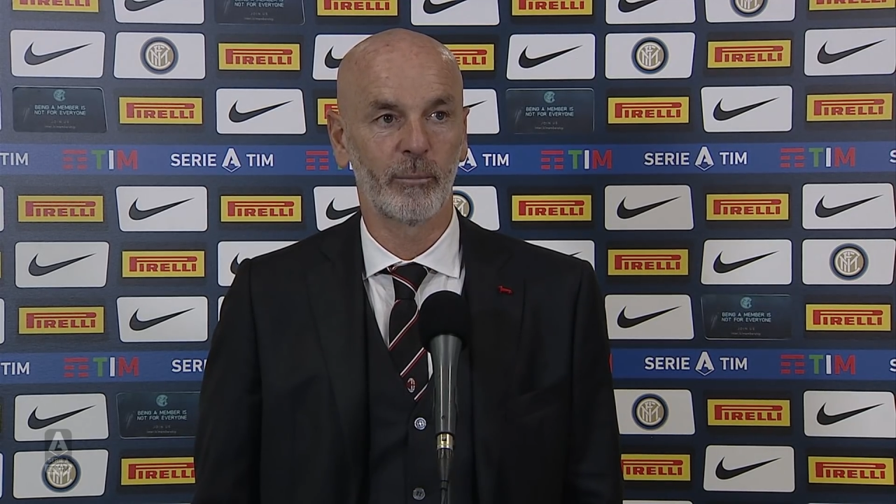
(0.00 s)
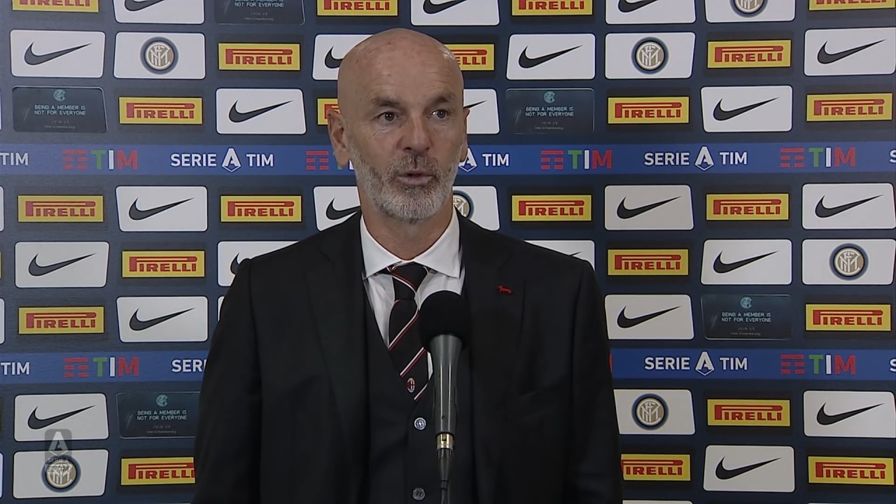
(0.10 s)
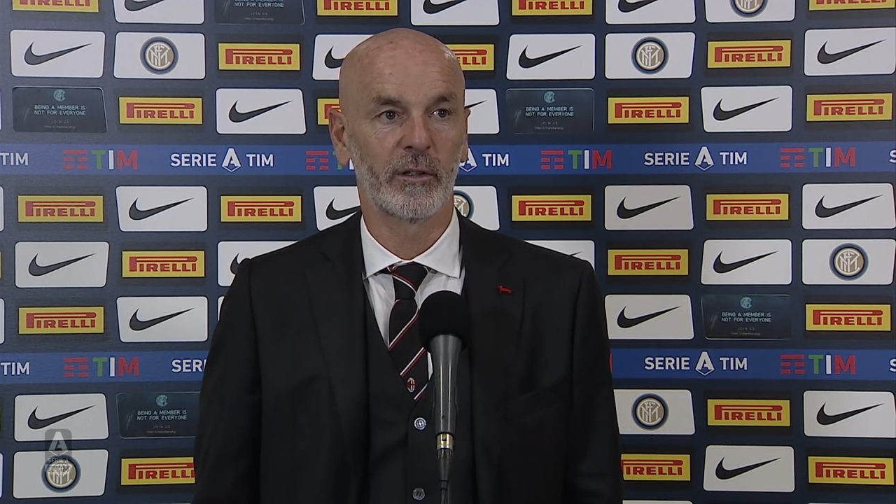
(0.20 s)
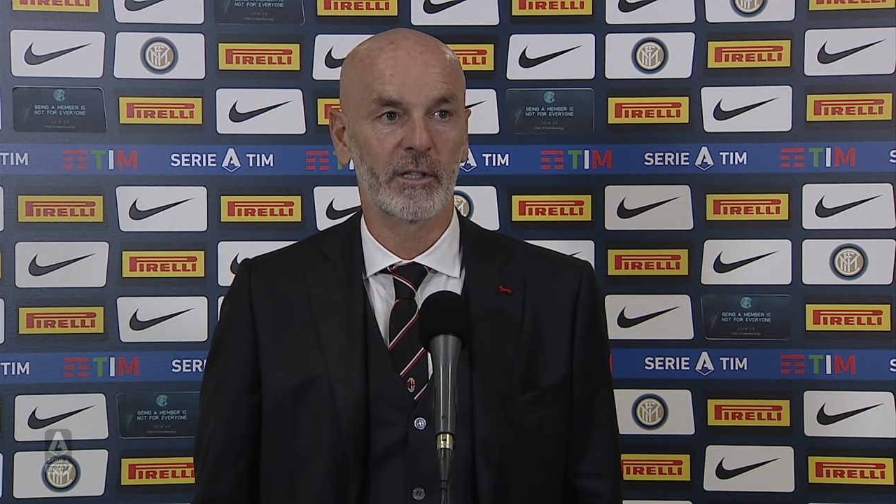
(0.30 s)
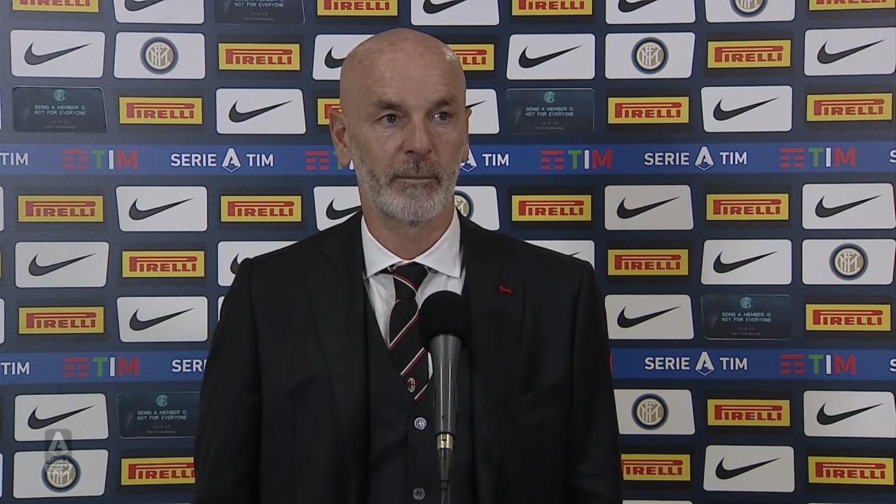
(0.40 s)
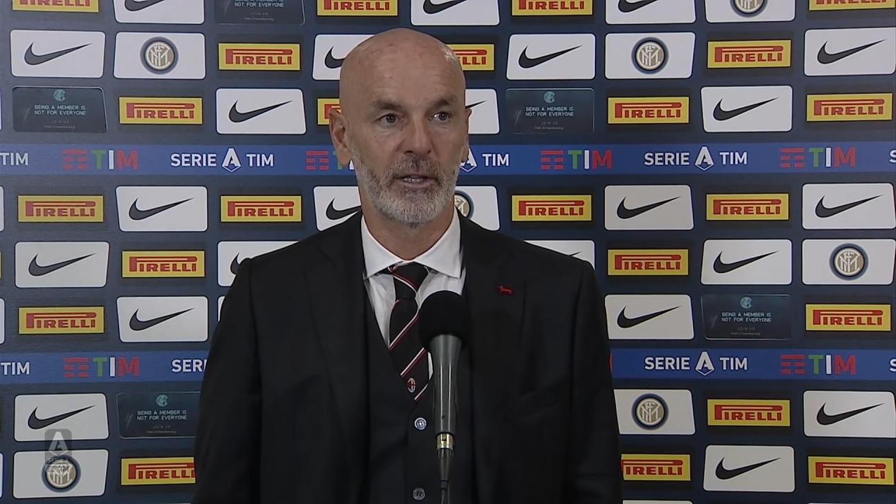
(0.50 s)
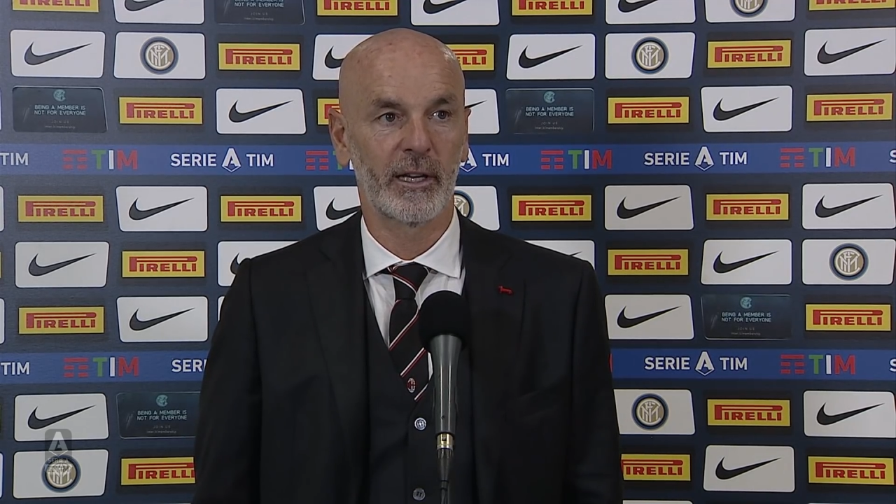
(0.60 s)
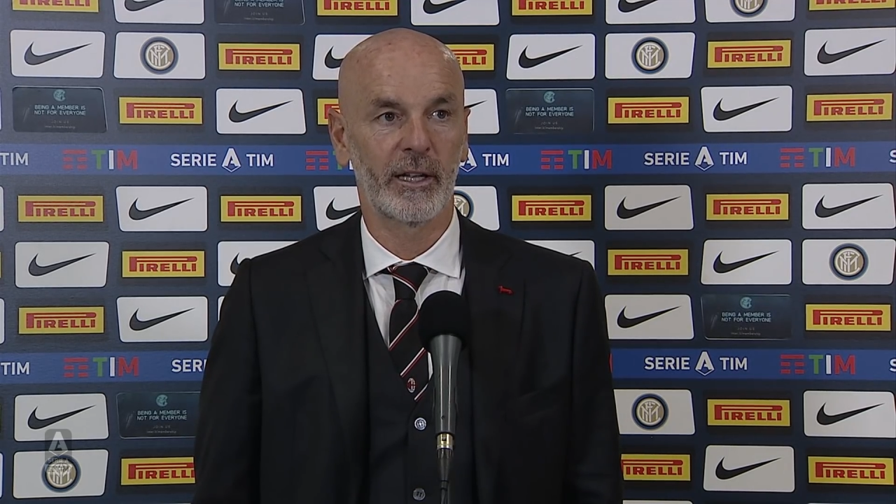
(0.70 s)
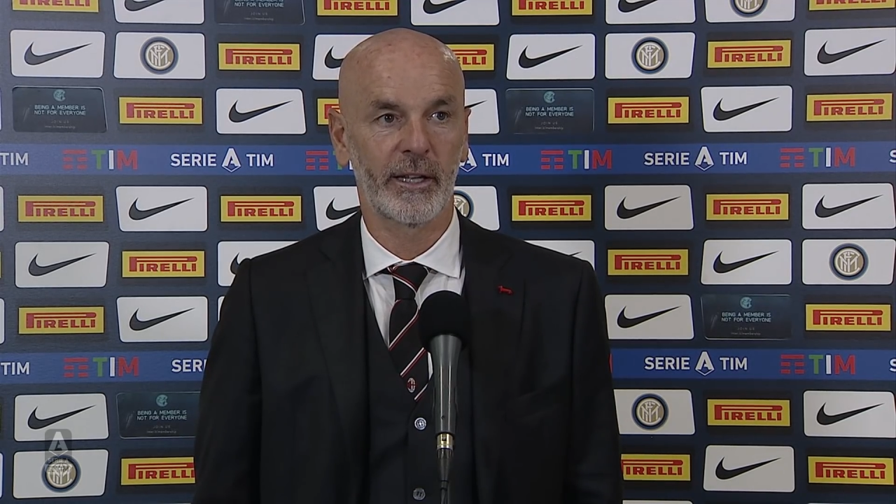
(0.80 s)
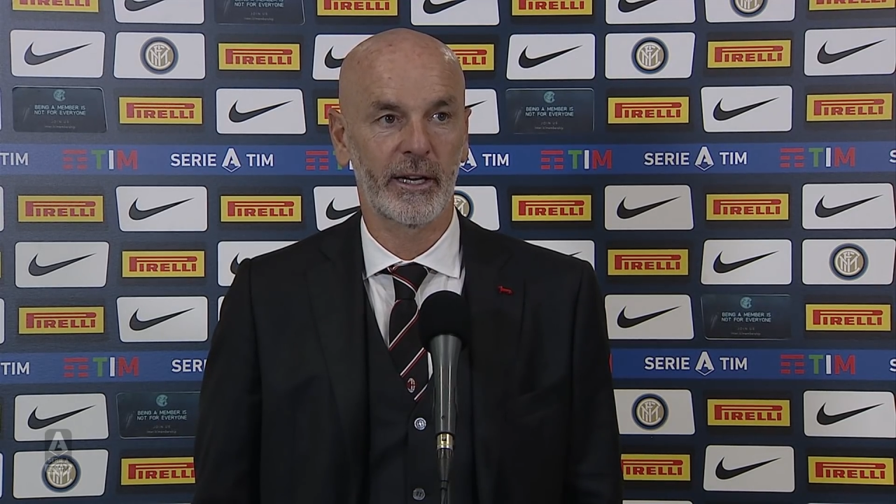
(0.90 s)
punto di vista
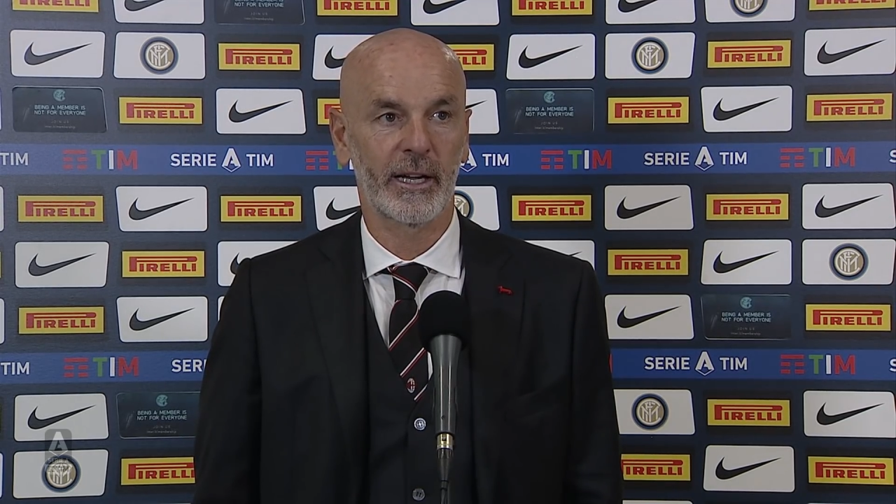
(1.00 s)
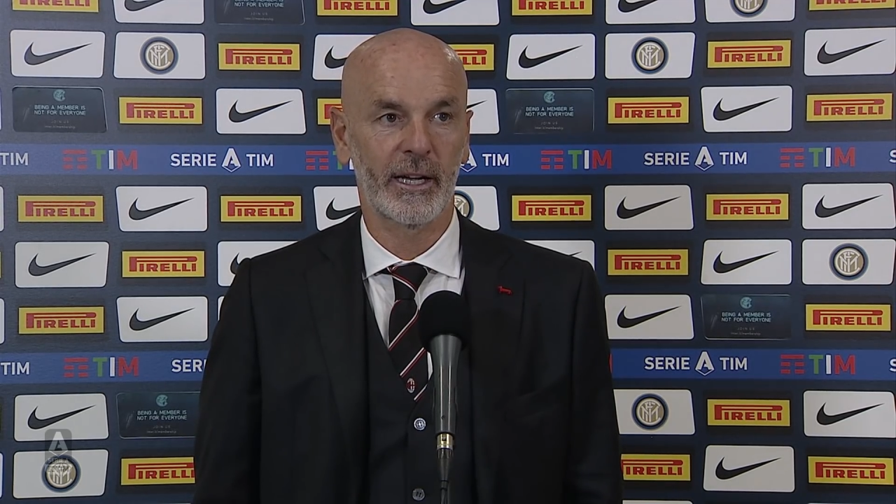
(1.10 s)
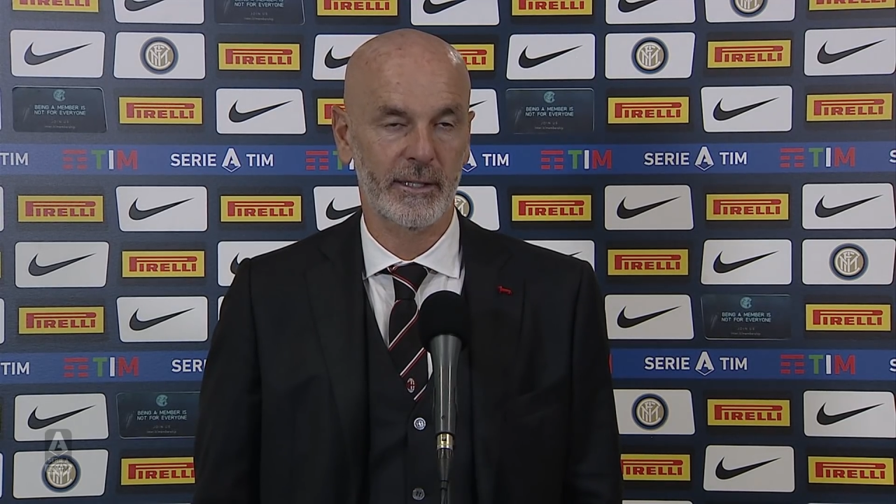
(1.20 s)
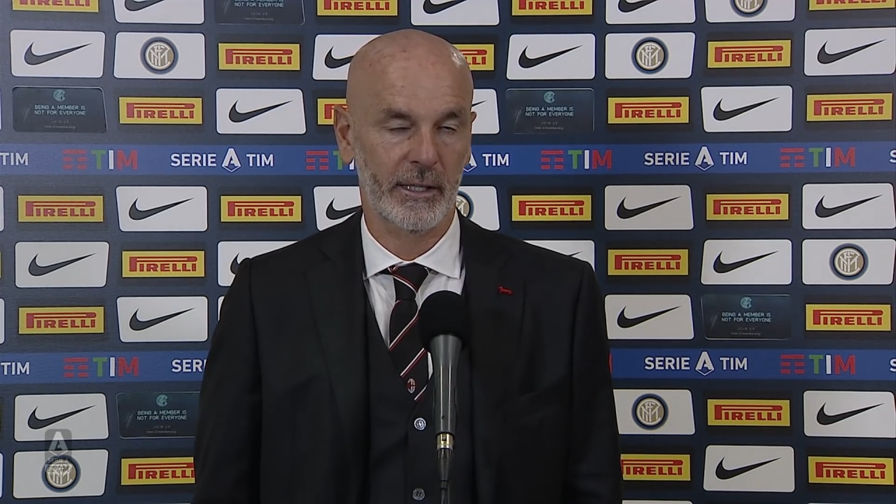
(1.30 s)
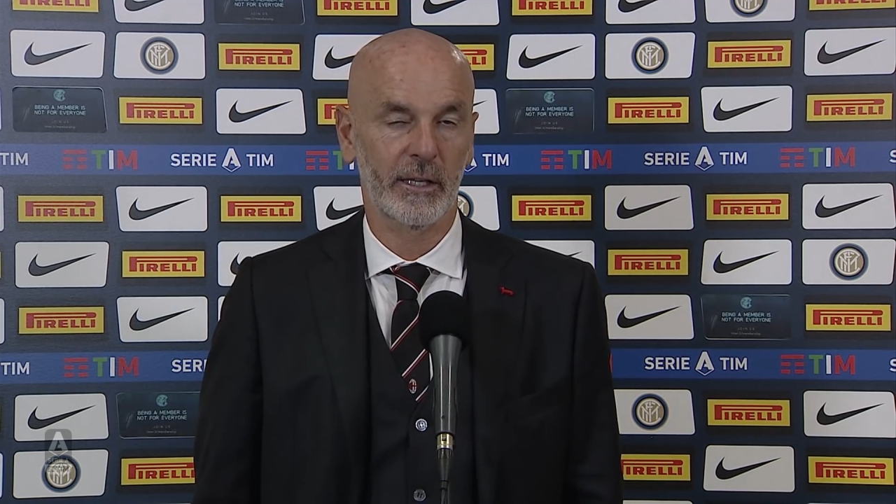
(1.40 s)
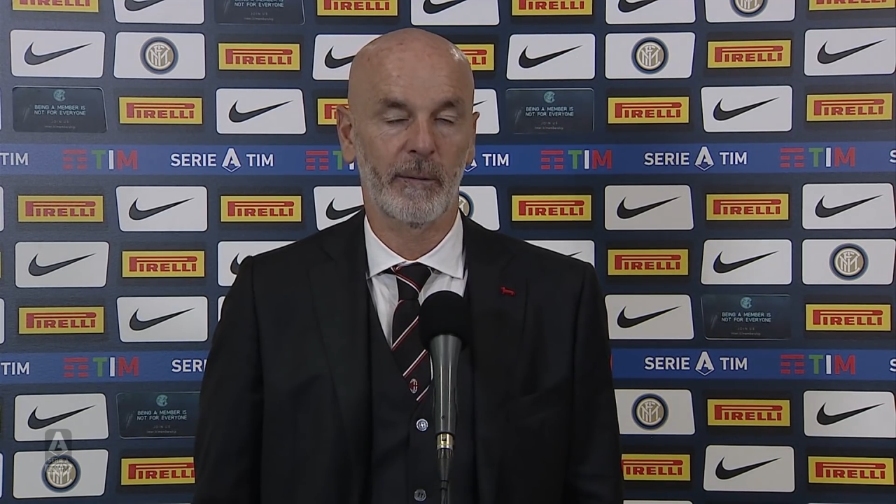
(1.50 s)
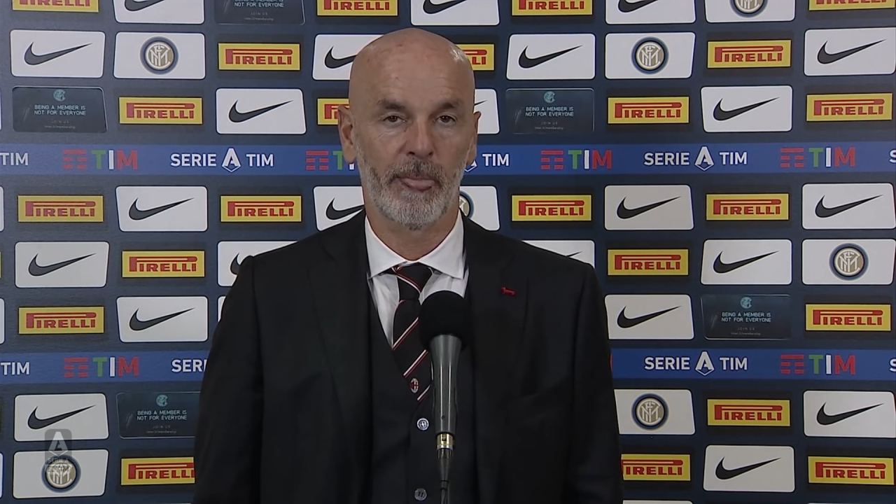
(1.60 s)
mentale dei ragazzi che,